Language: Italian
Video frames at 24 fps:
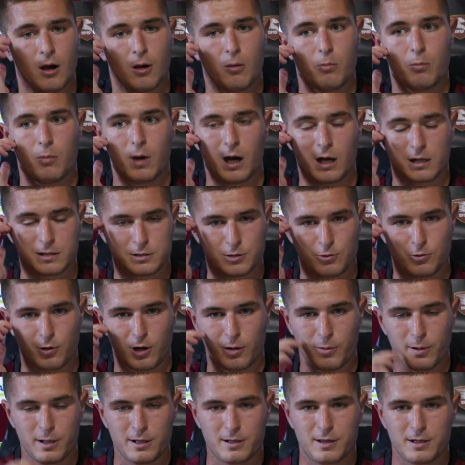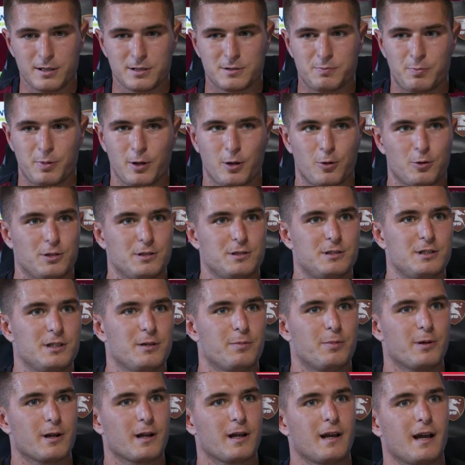Ma sicuramente spero di sì,
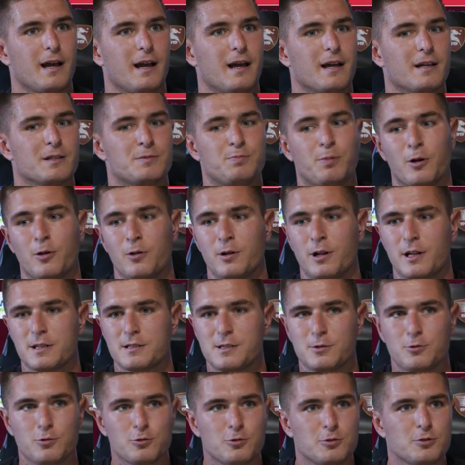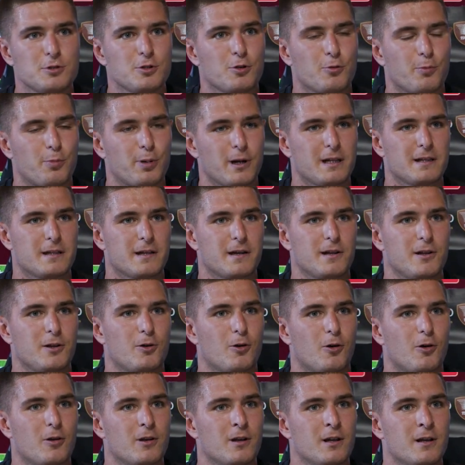perché spero innanzitutto di non prenderli
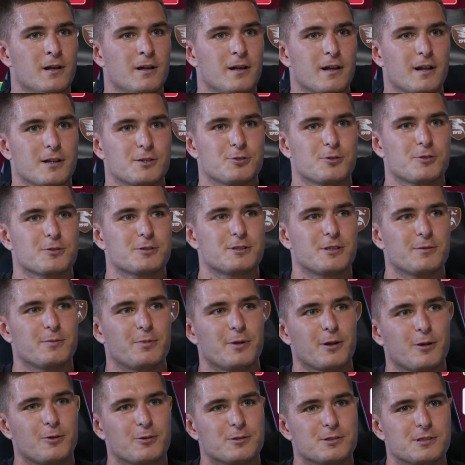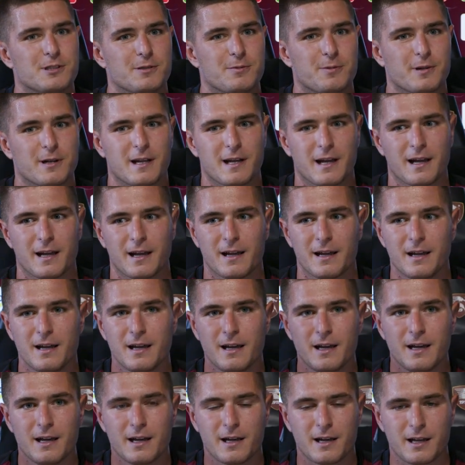gol. Ragiono sempre così, perché
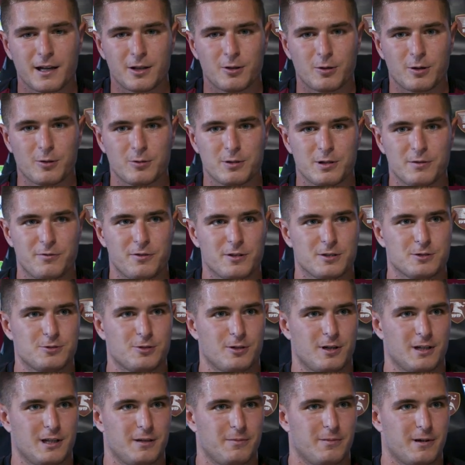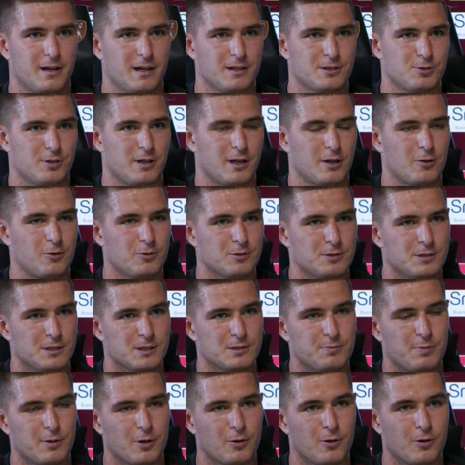credo che un difensore debba ragionare così.
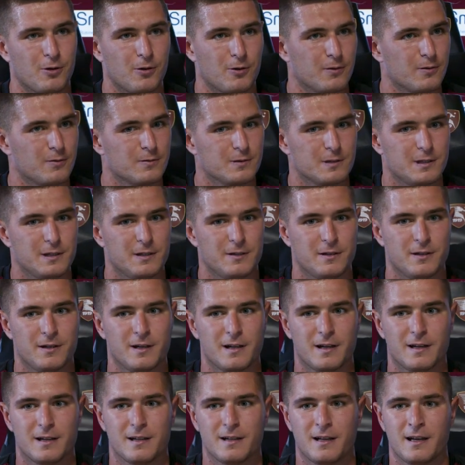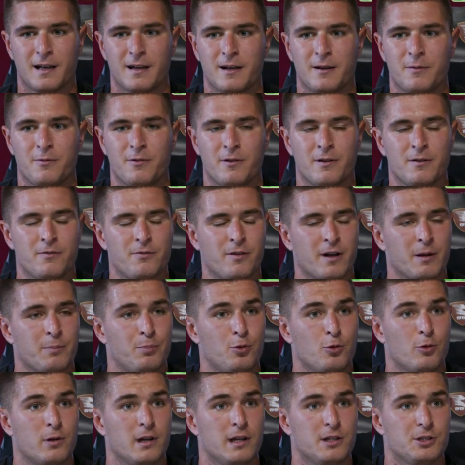Spero di eh, far
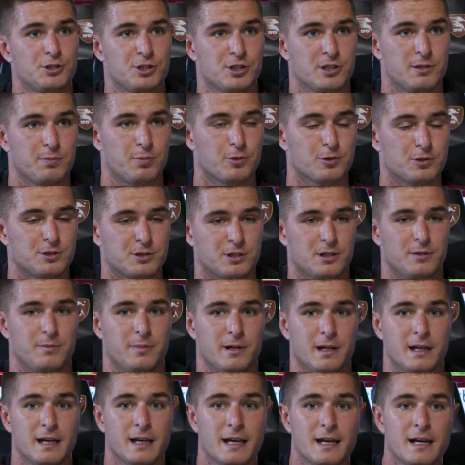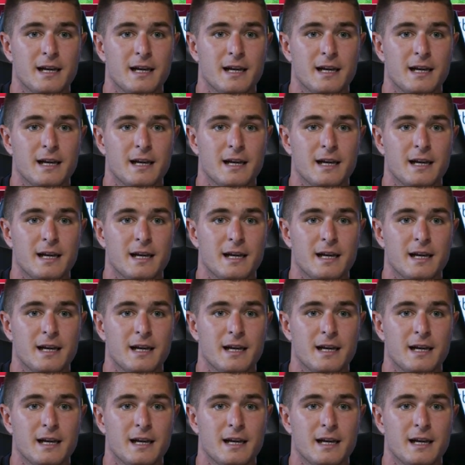più clean sheet possibili